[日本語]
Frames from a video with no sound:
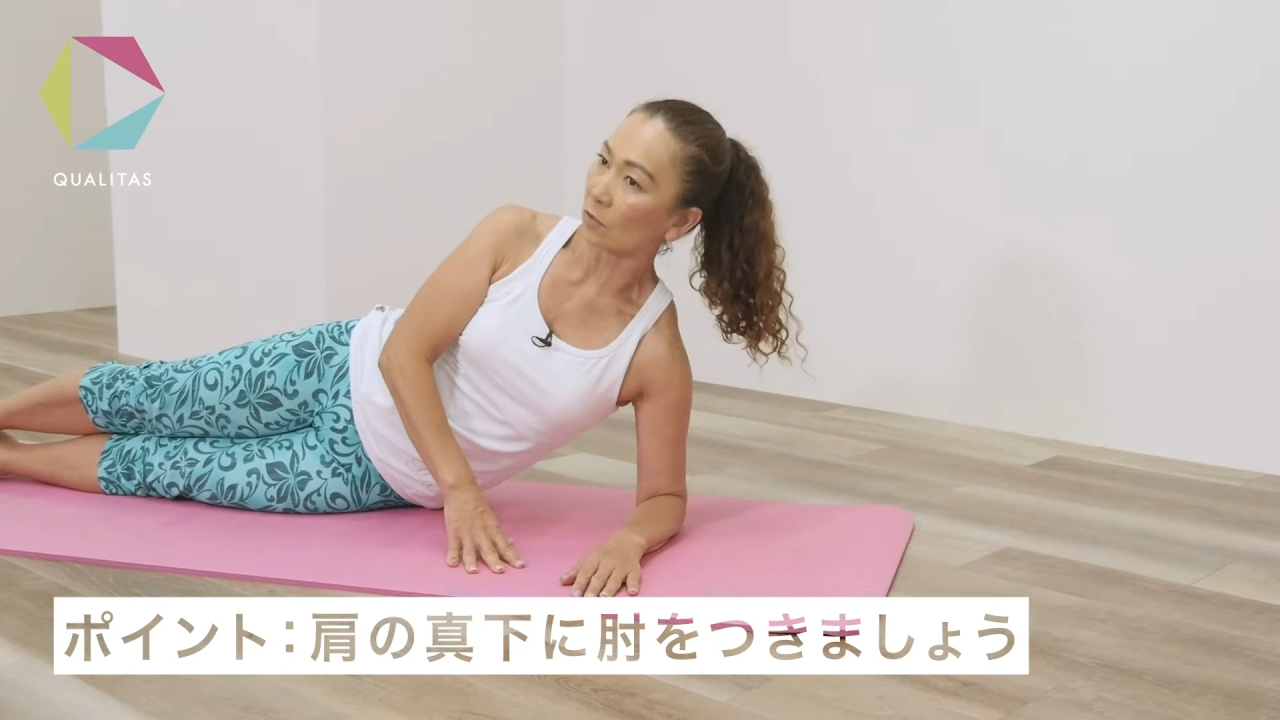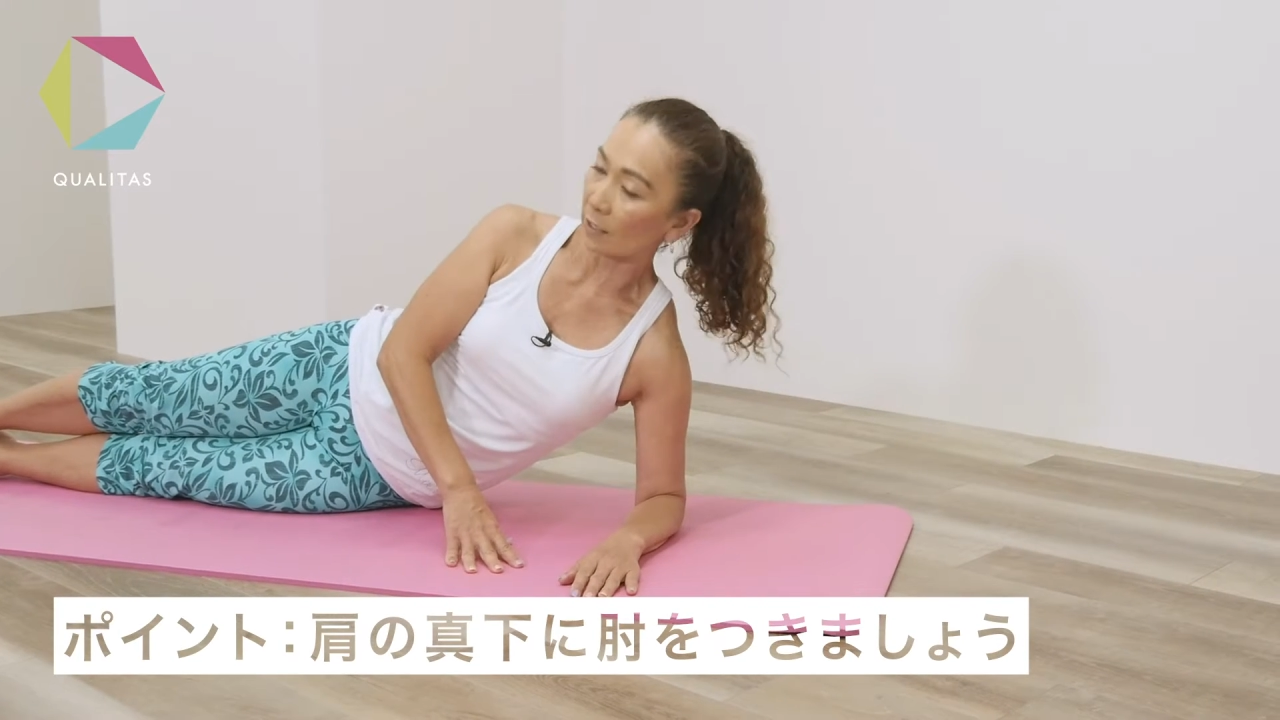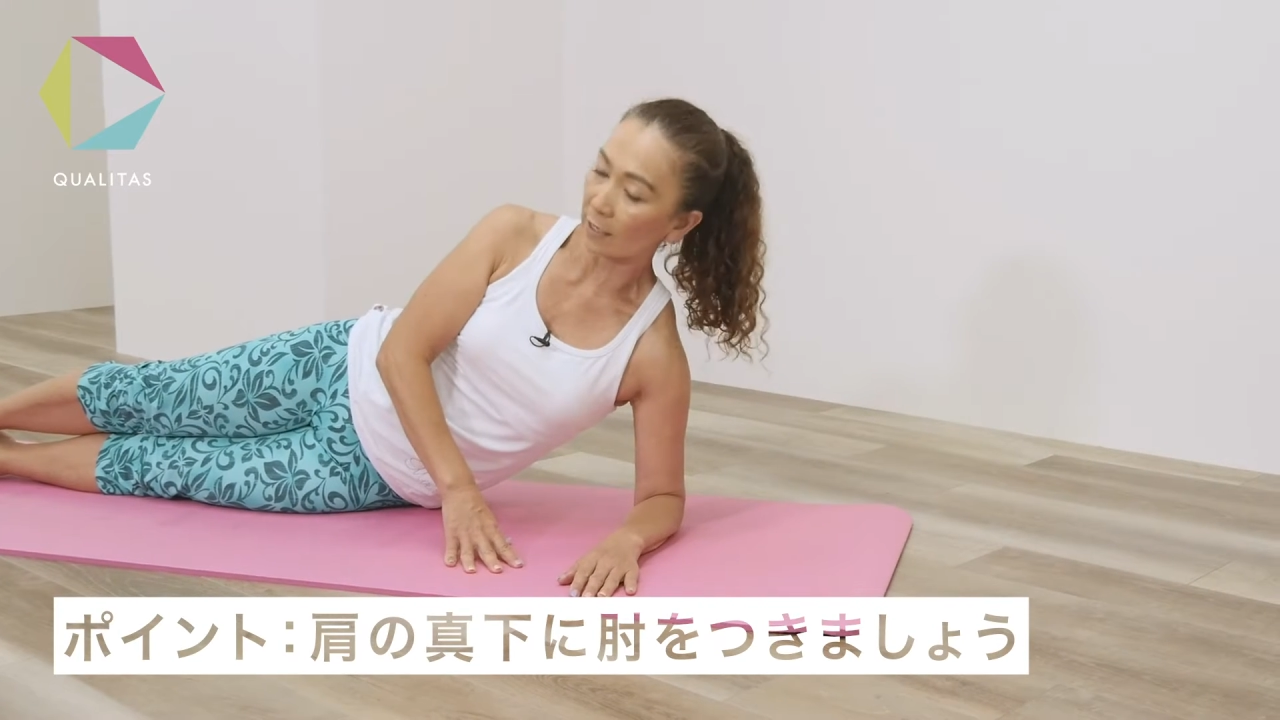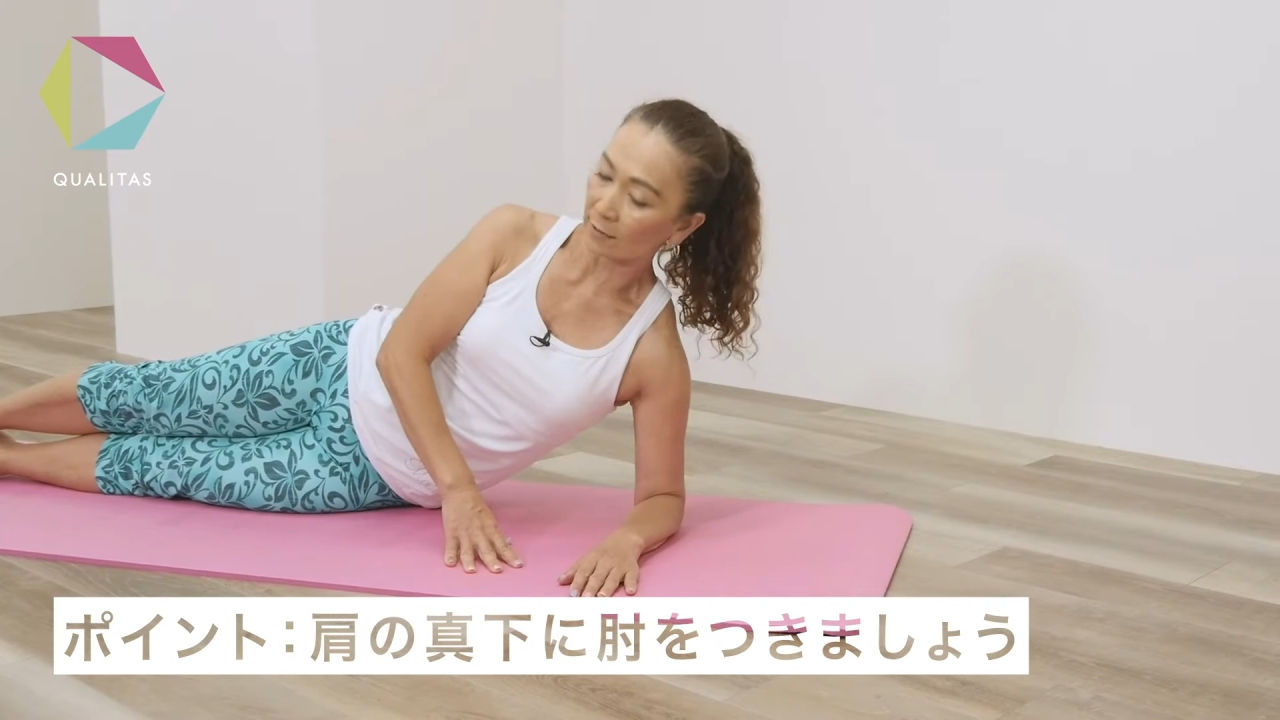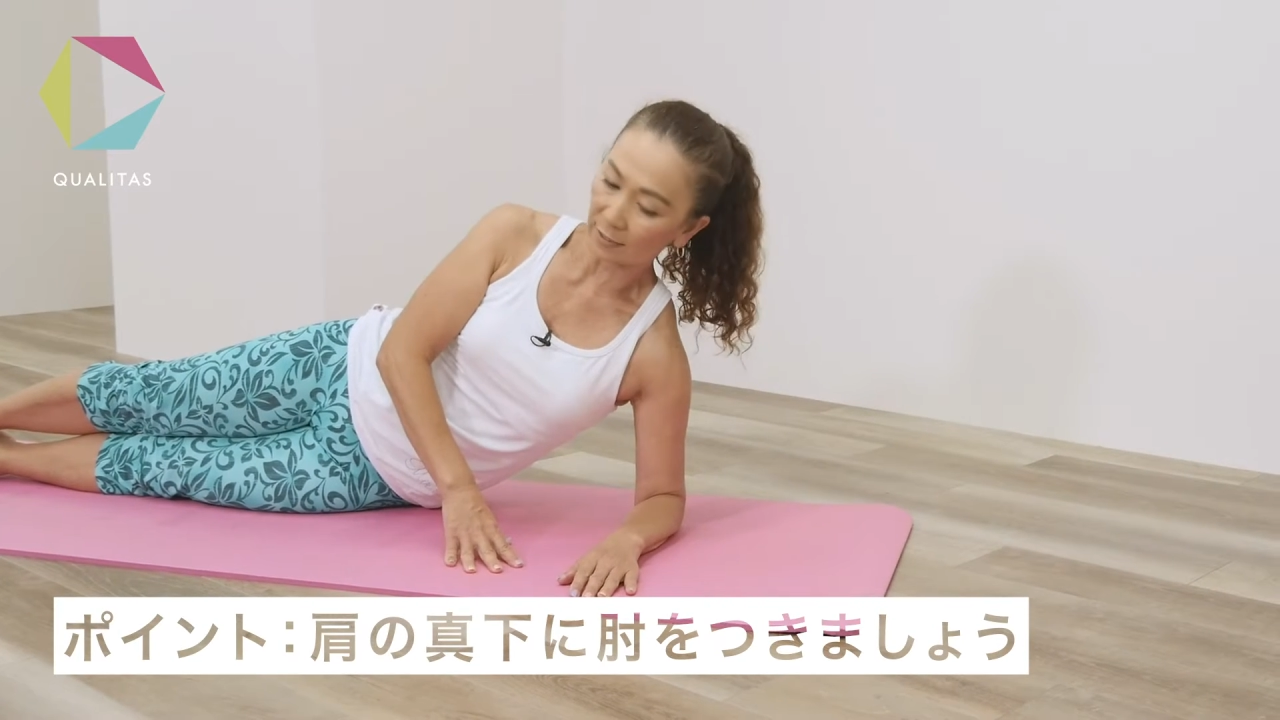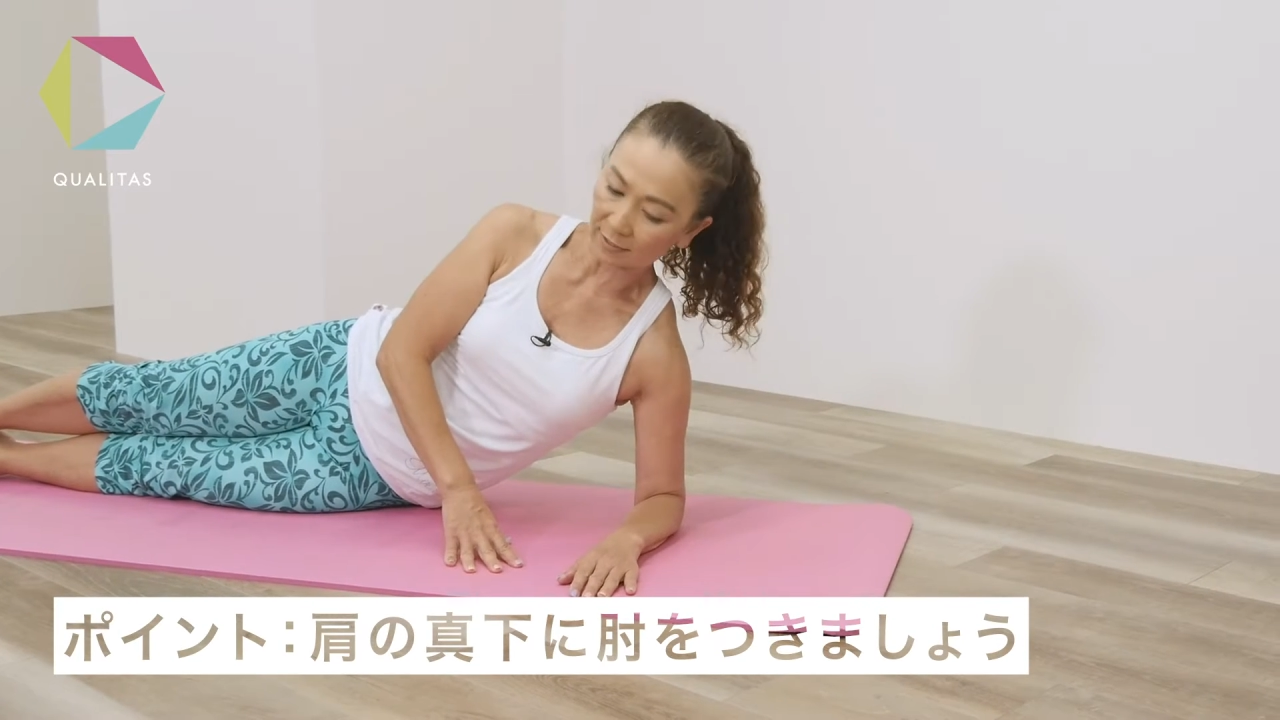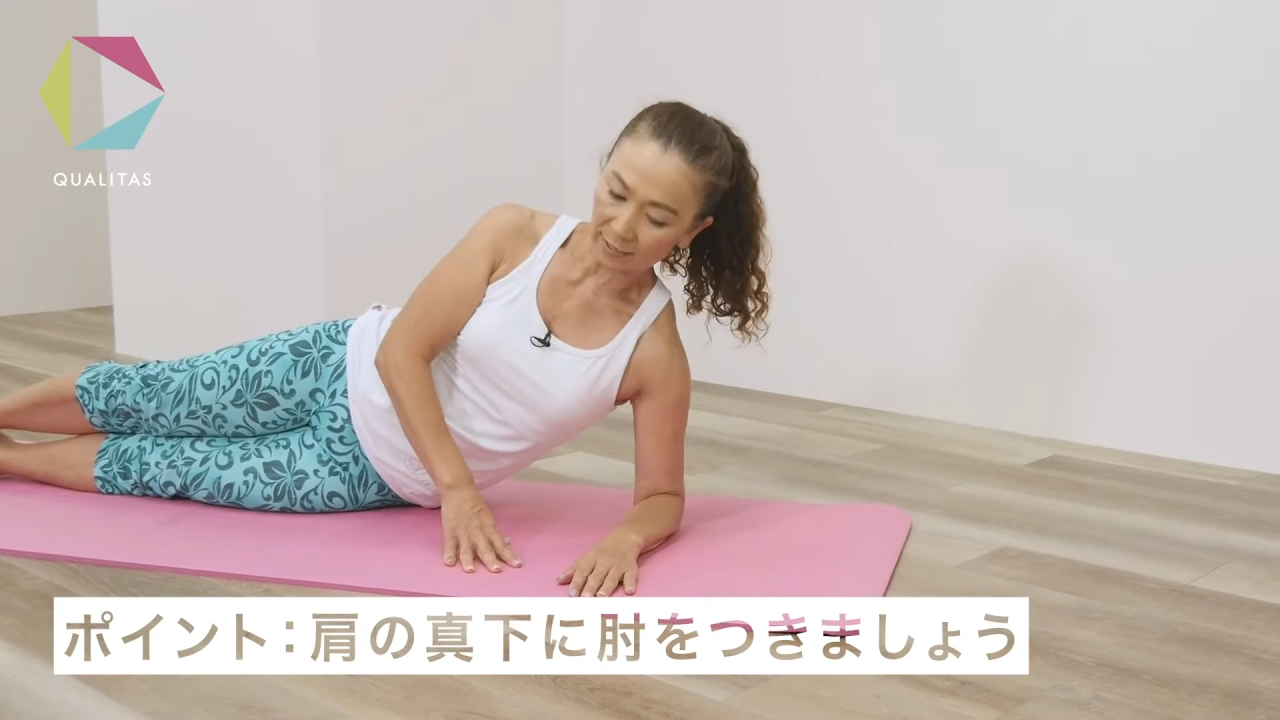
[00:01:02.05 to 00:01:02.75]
つけてくだ